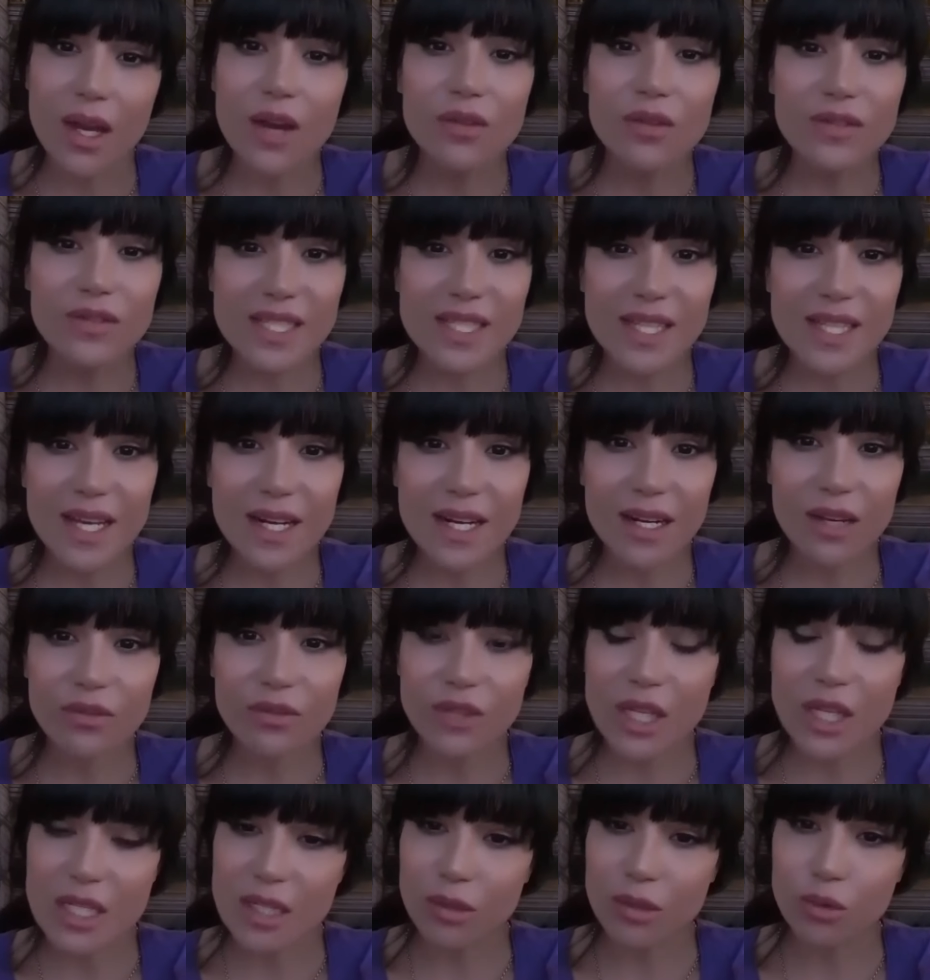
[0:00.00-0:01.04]
В церковь
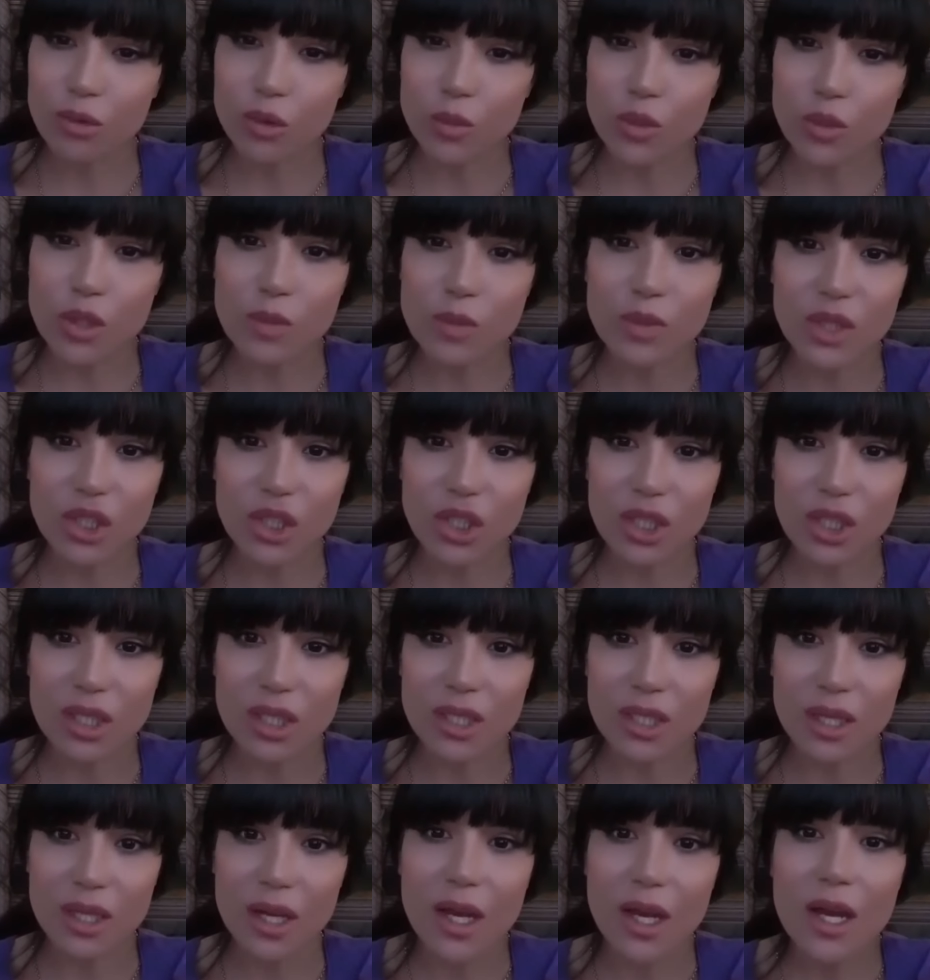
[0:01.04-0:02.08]
на службу
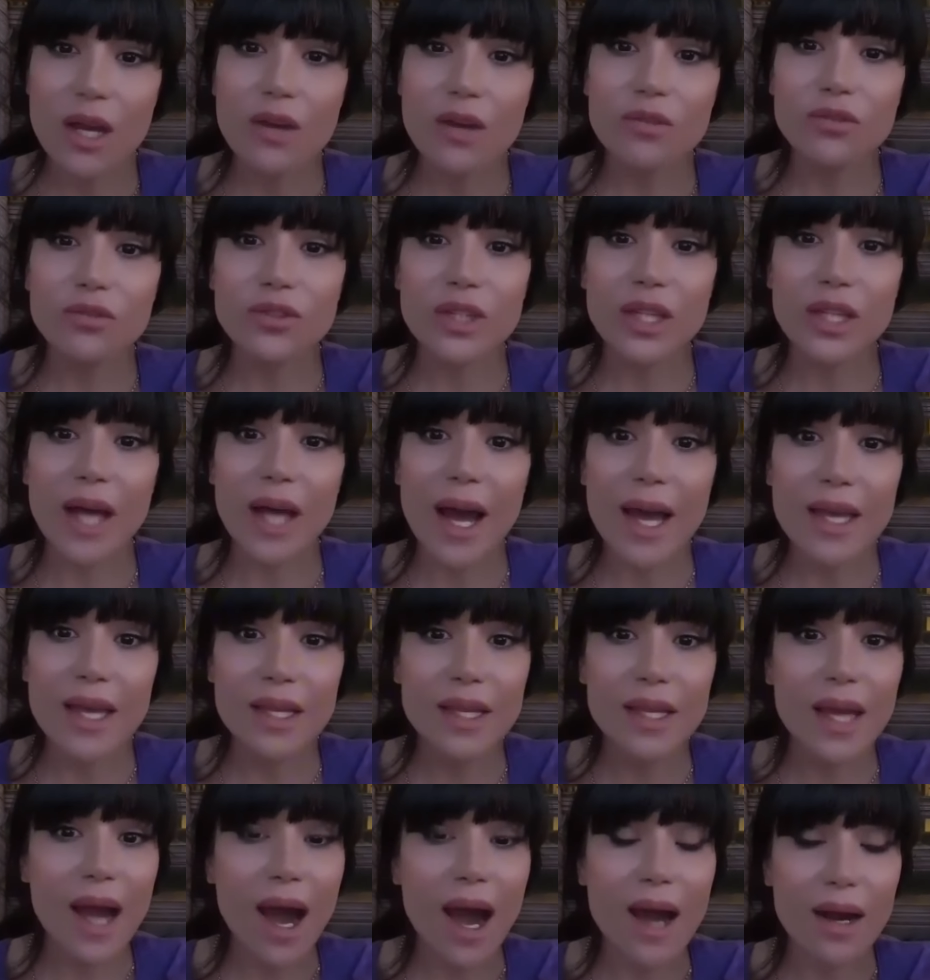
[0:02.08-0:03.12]
спешите, в
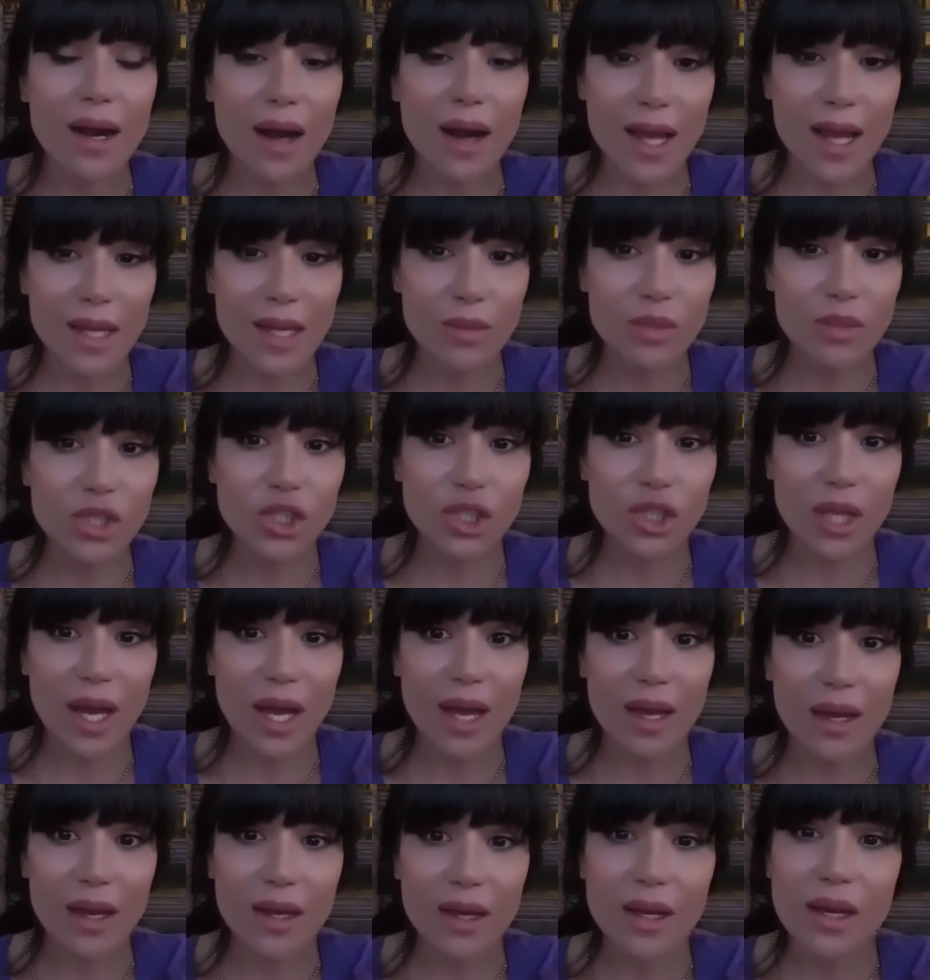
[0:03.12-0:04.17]
тайне о рае
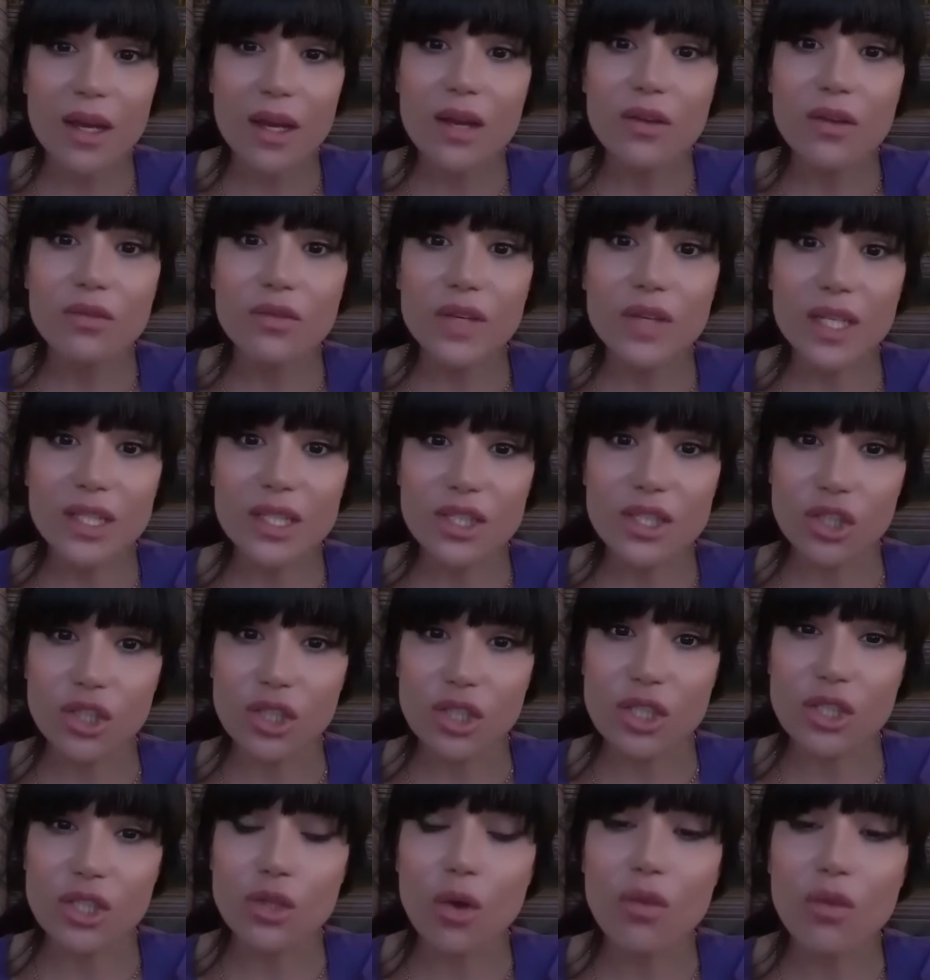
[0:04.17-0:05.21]
мечтая, выйдя же
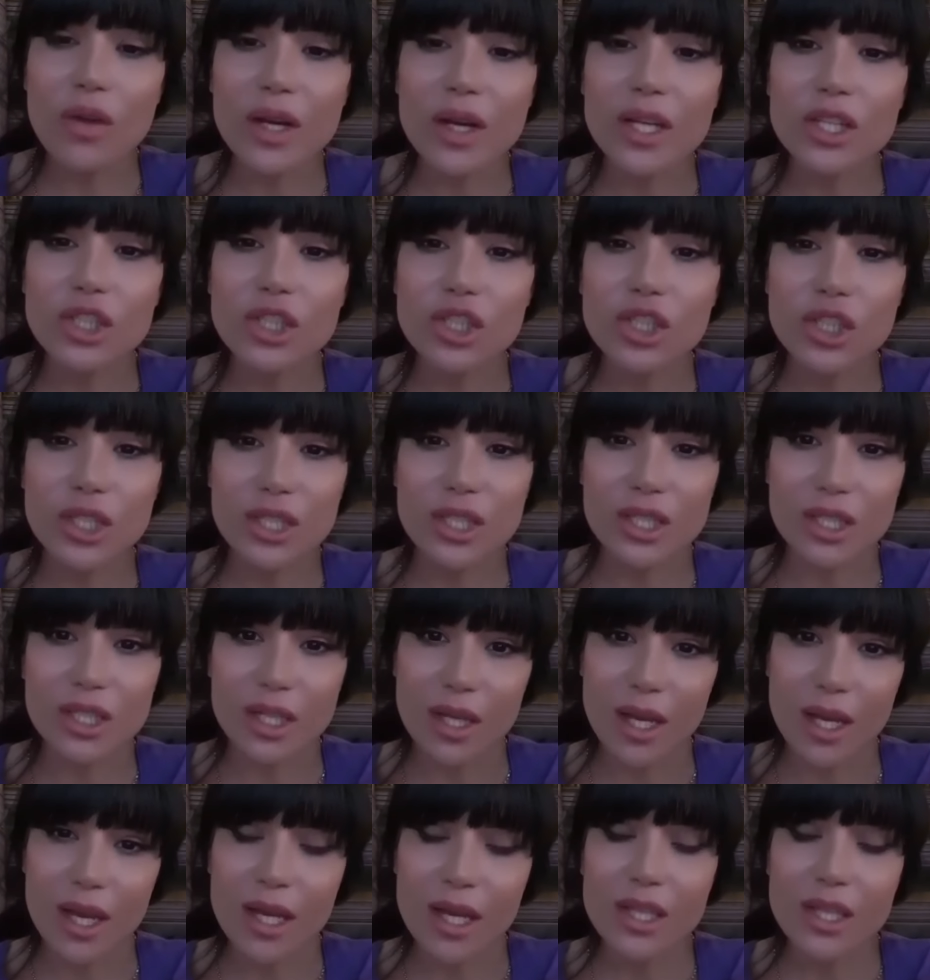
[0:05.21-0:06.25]
снова грешите,
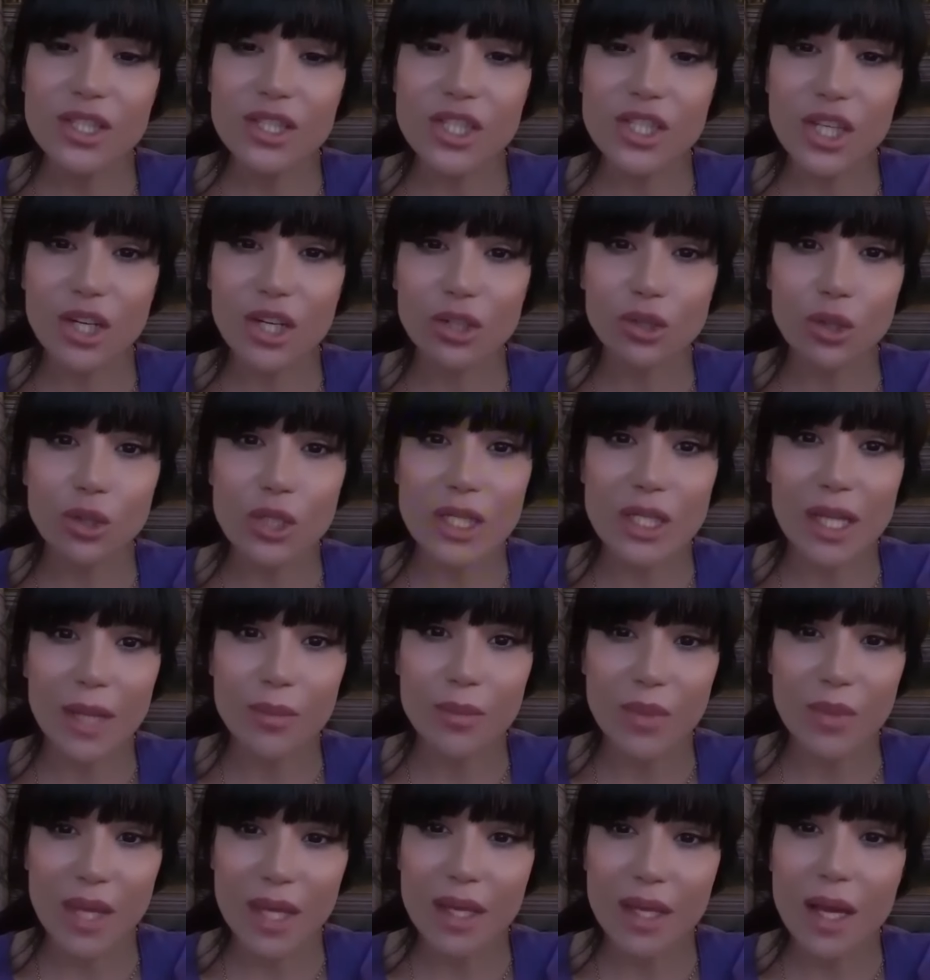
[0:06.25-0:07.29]
тех, кто
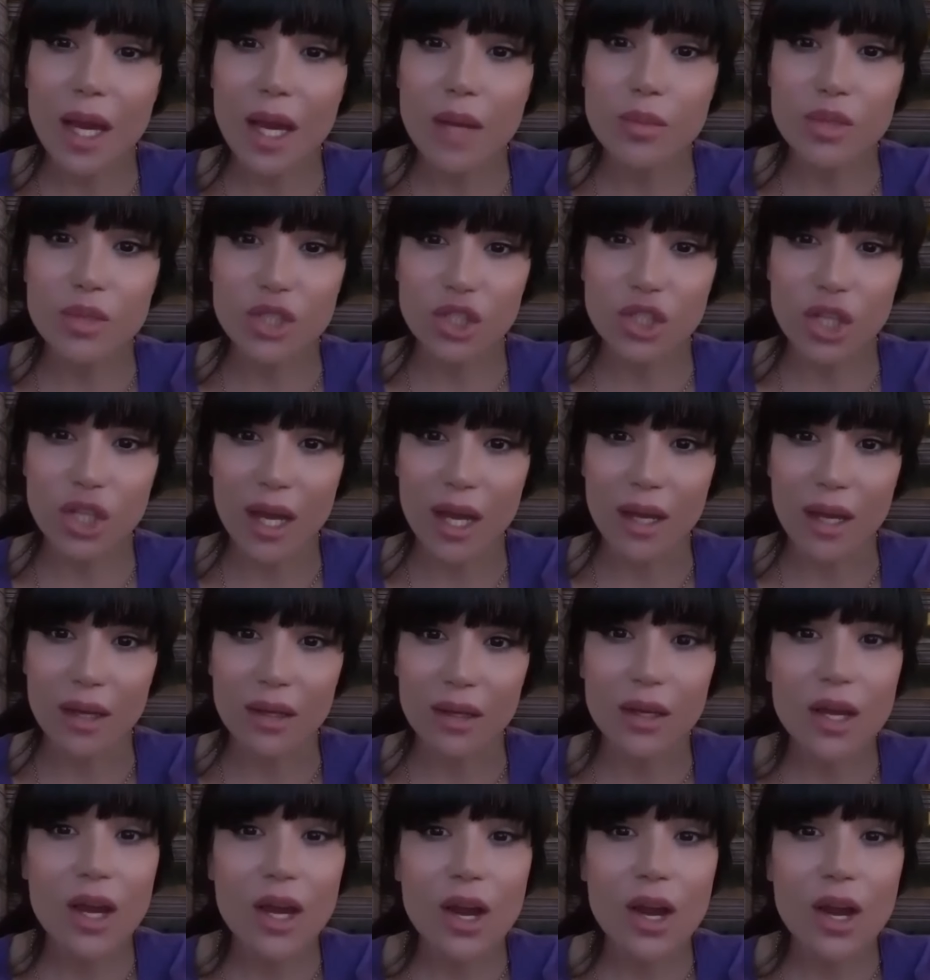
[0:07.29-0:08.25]
слабей, обижая,